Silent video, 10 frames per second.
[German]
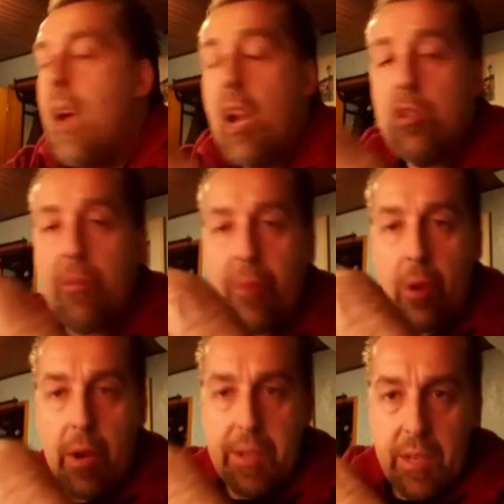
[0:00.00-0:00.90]
also für
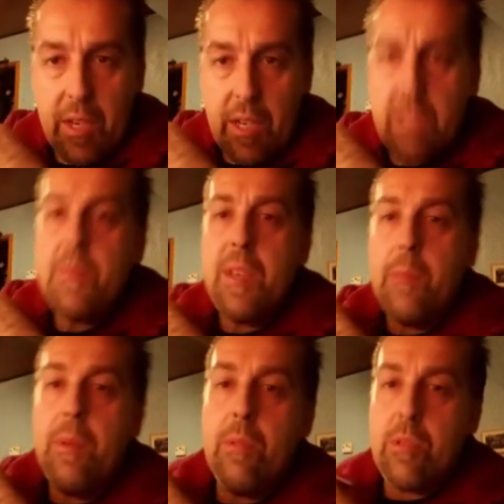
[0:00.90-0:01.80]
Leute, die nichts mit der
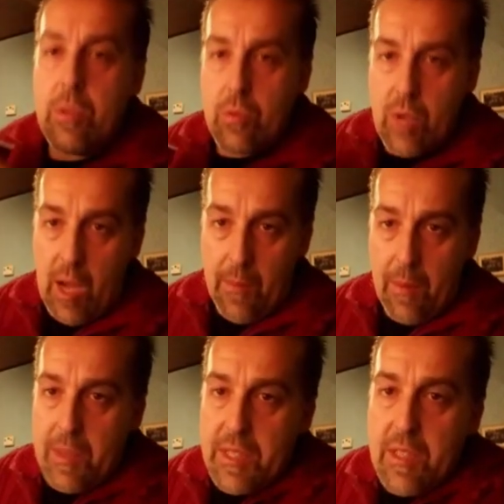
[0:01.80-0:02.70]
Bibel zu tun haben,
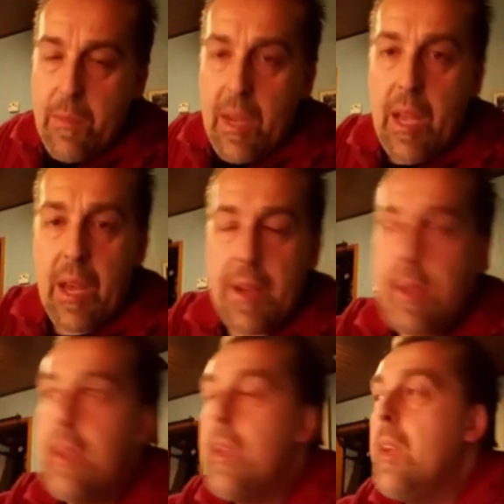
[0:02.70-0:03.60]
aber die sich mal gerne
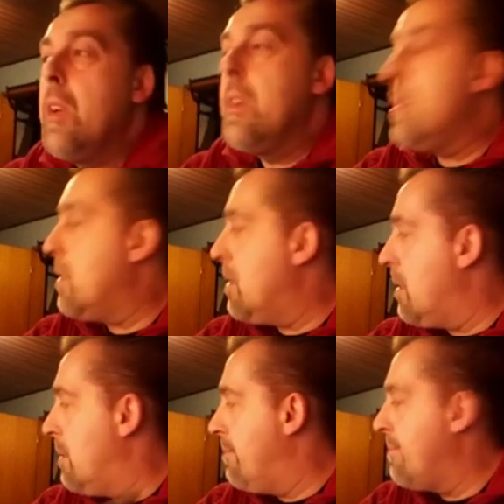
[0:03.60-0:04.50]

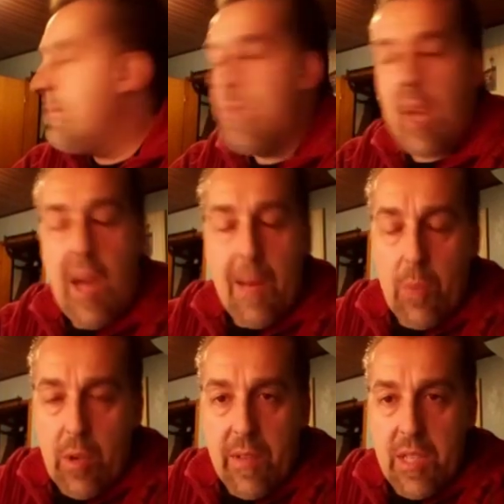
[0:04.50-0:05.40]
äh, Dramen
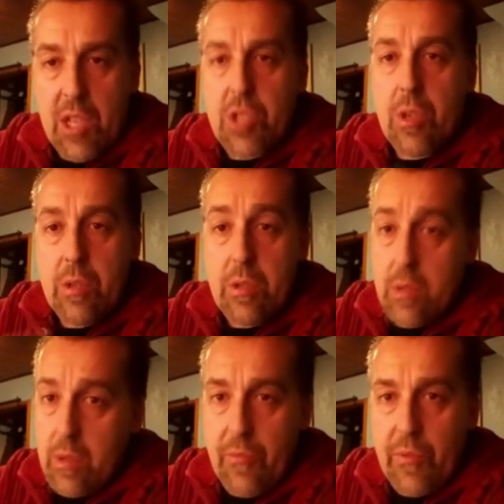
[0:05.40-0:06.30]
oder was anschauen,
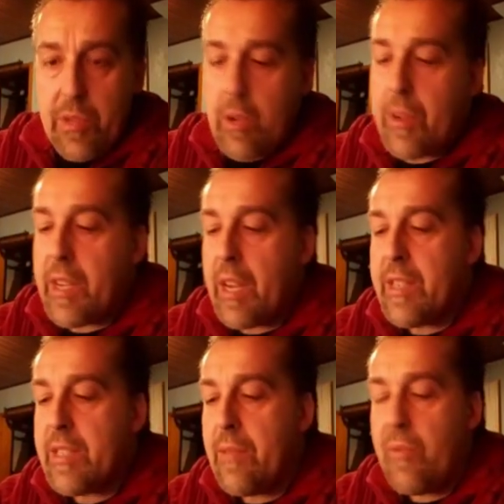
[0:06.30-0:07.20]
für die Leute kann ich
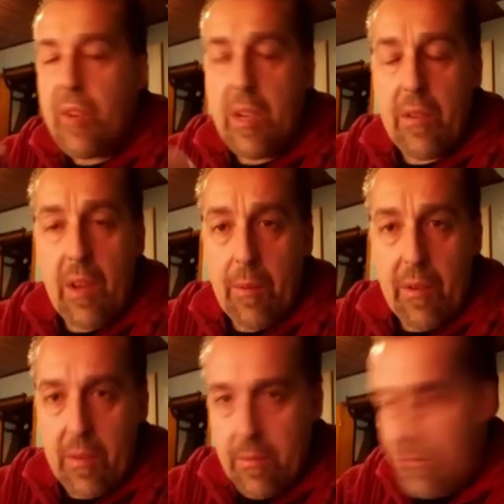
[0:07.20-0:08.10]
das empfehlen.
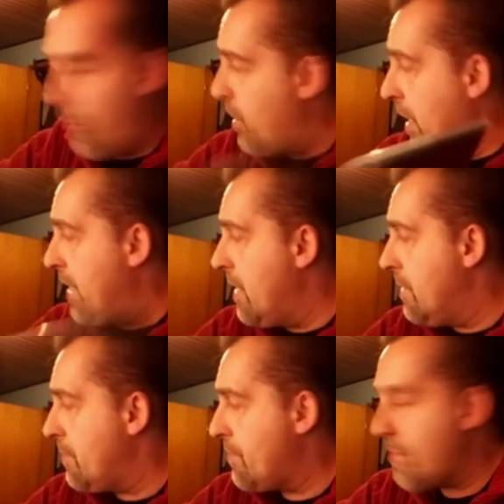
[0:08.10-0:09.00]
Aber für jeden
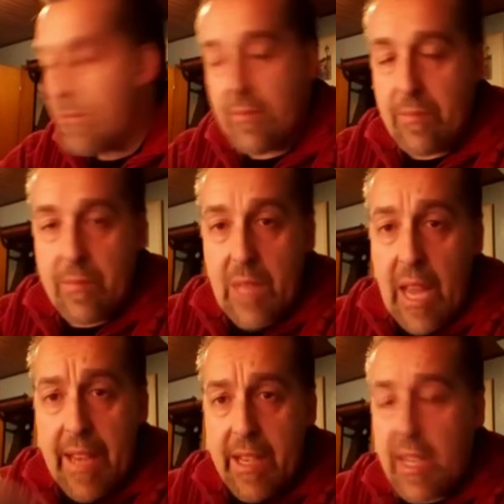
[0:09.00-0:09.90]

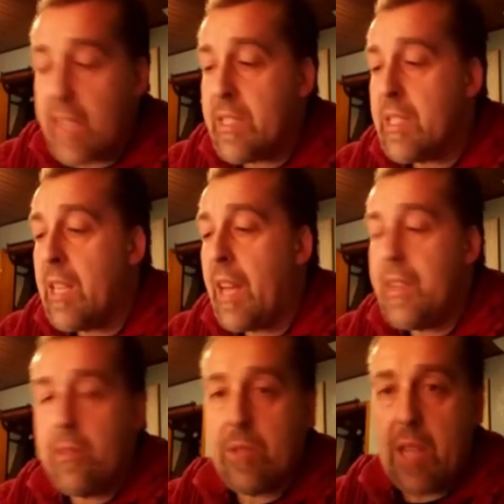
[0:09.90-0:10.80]
echten Christen kann
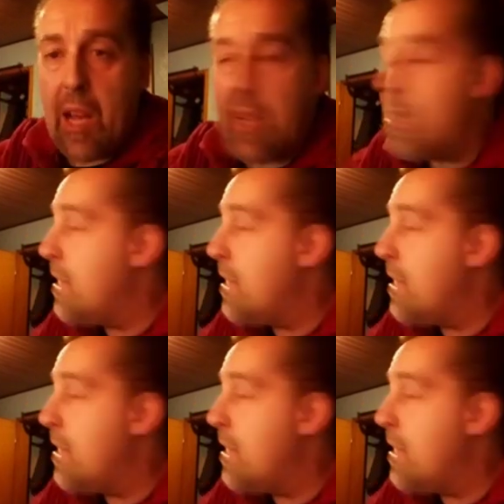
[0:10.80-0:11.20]
ich nur sagen,